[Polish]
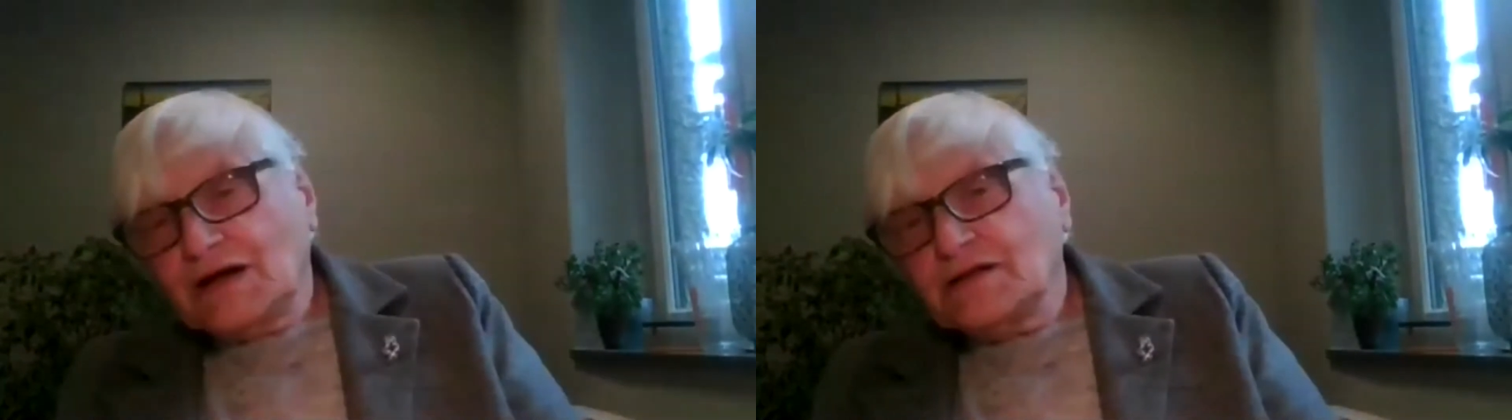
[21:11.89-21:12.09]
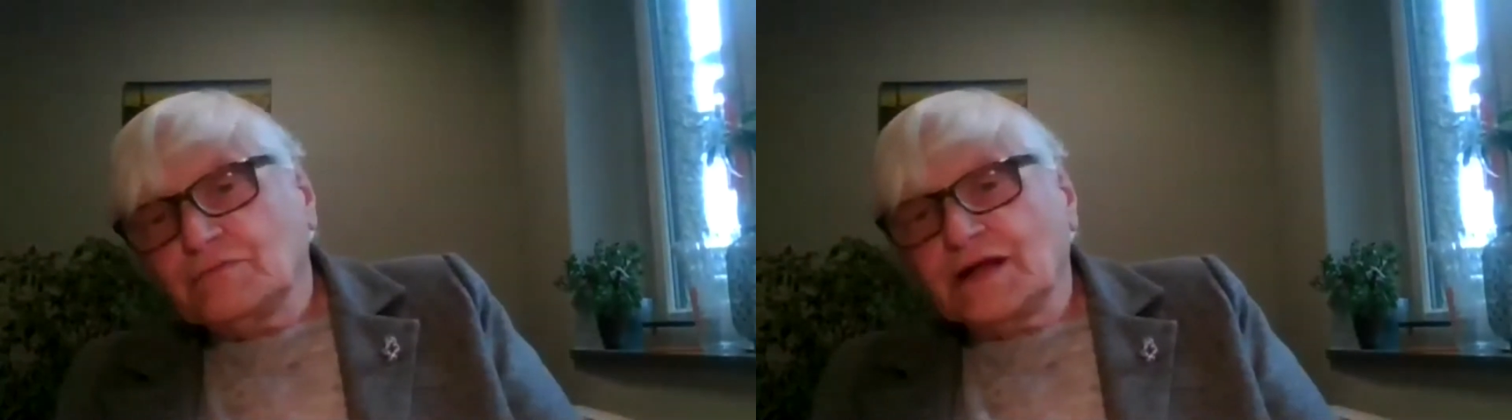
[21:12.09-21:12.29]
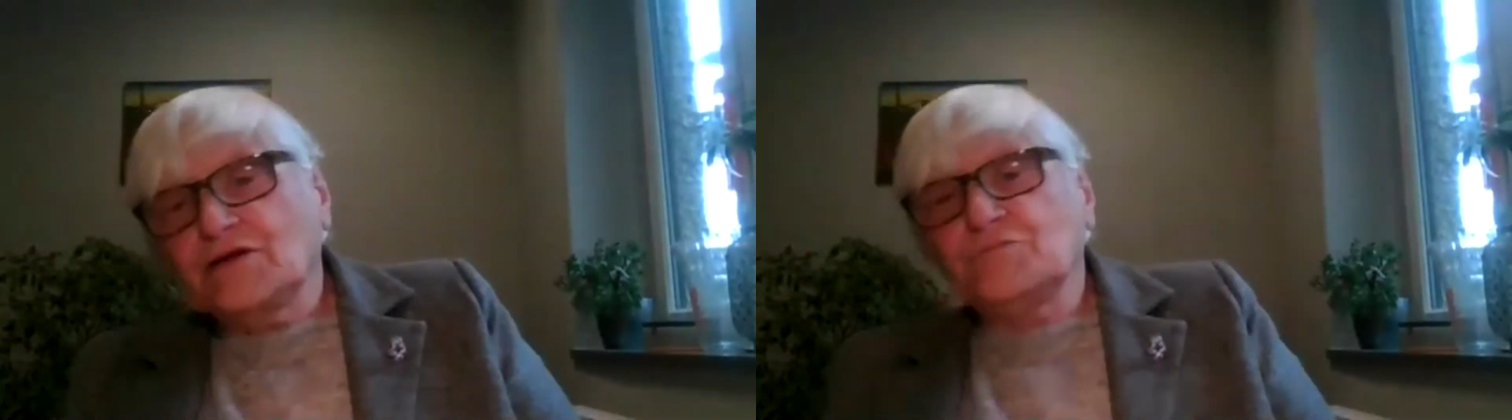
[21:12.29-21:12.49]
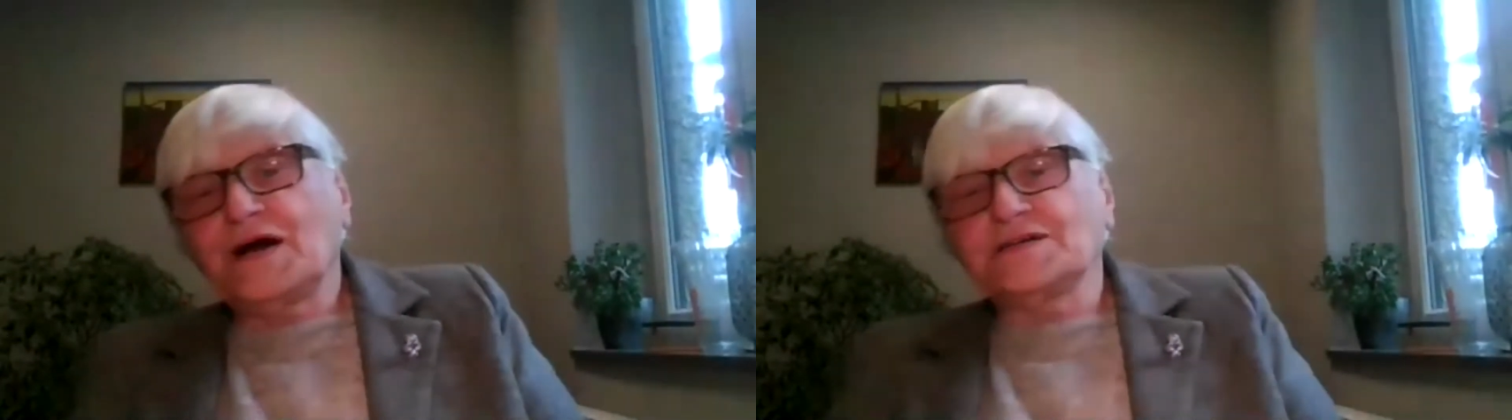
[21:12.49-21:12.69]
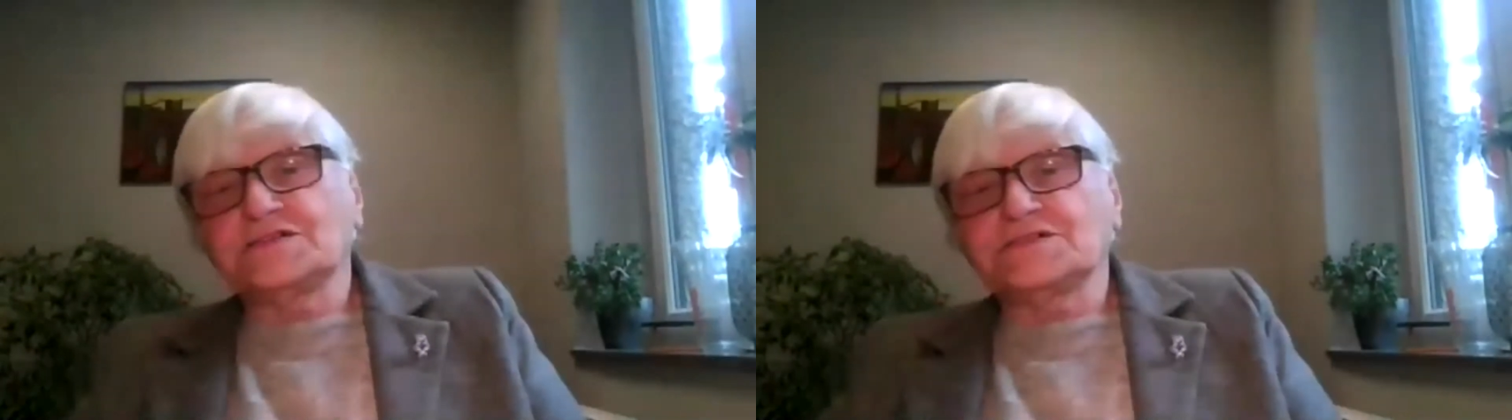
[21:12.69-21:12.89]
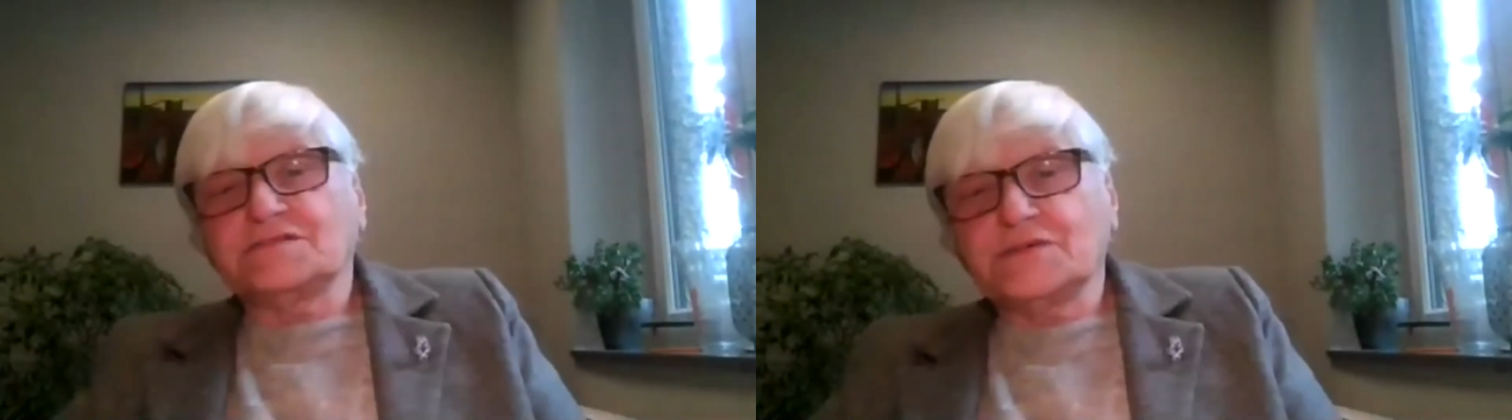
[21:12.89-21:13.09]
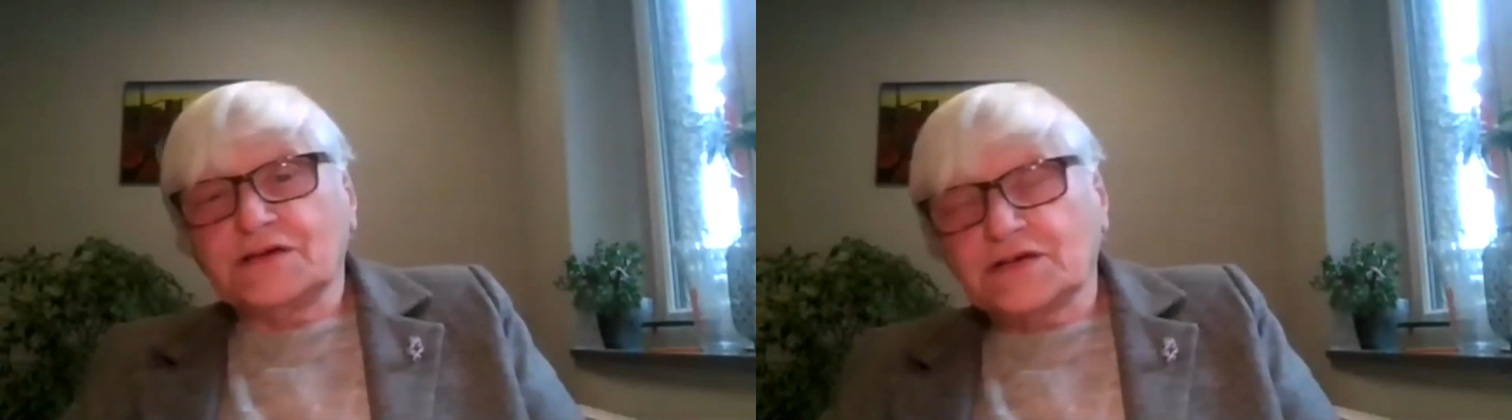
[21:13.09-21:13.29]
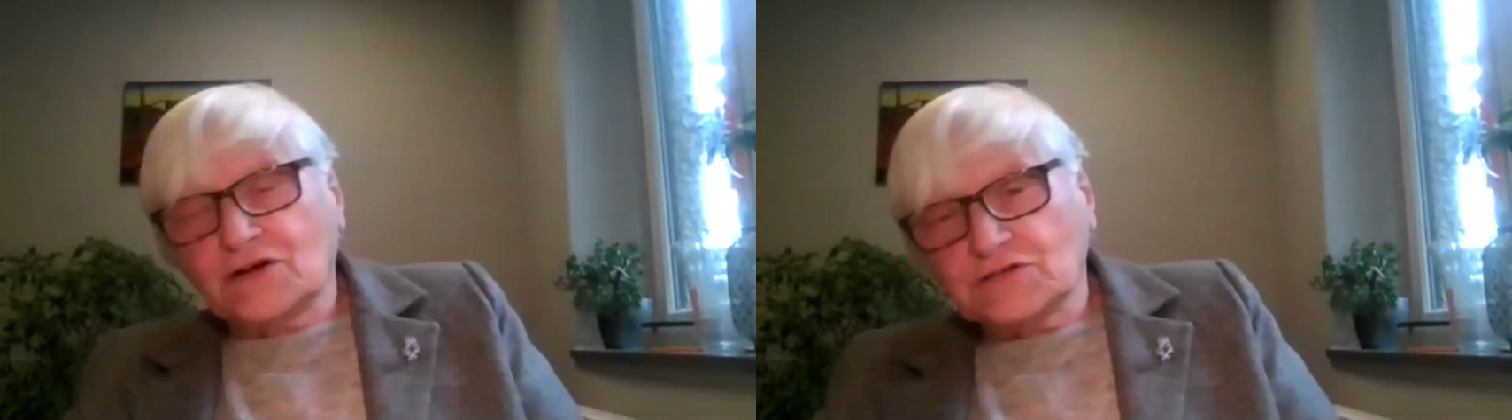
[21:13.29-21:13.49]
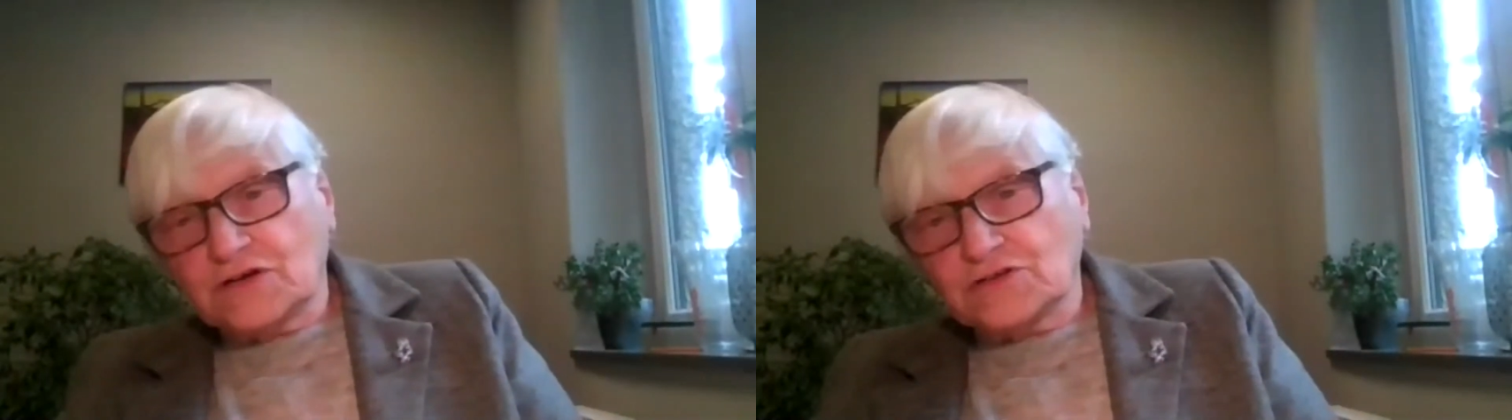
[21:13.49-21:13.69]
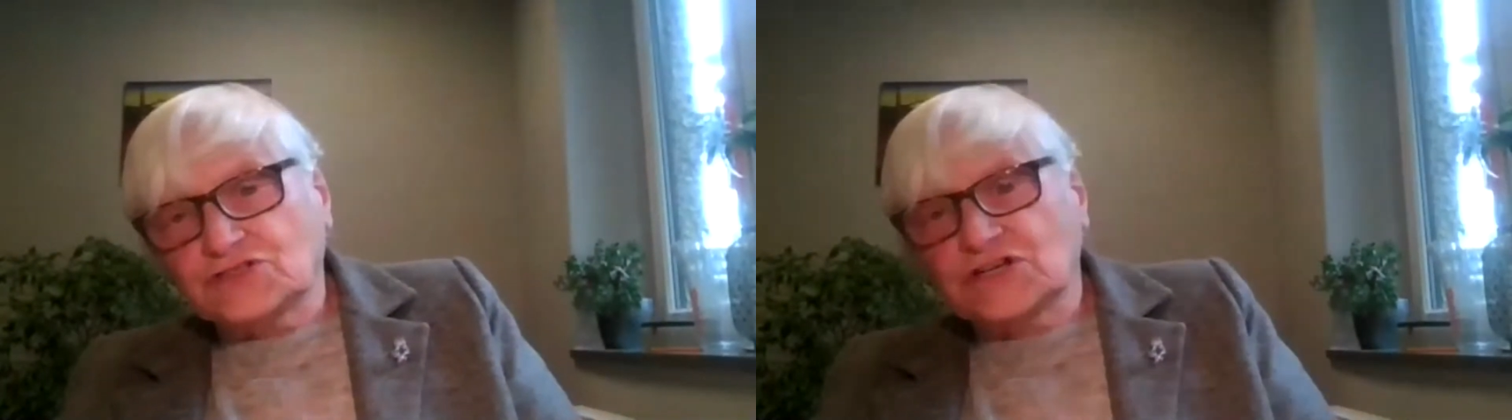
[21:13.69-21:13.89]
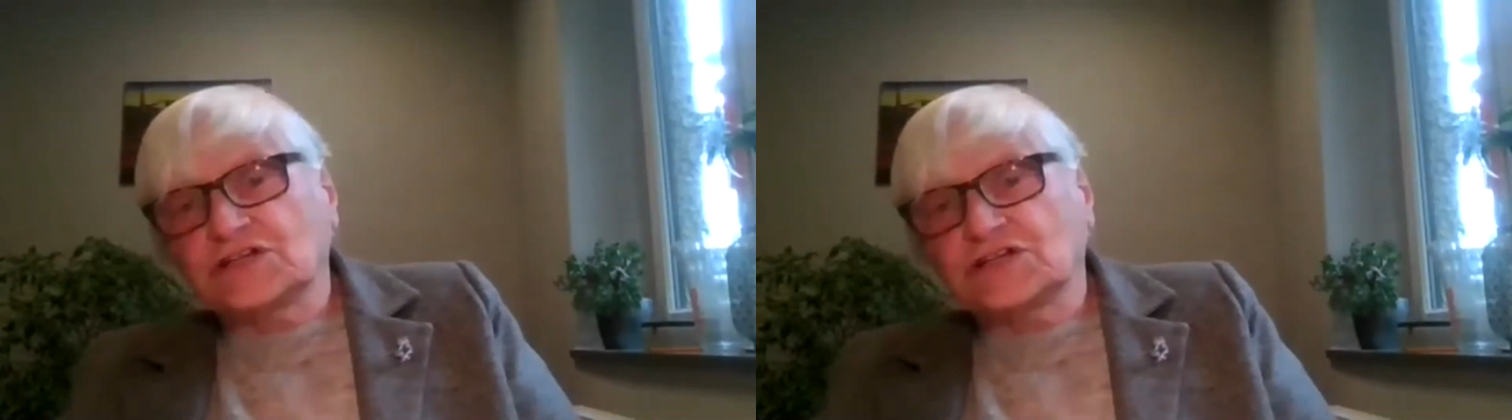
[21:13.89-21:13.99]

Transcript: Interesujące, y, jak on żyje w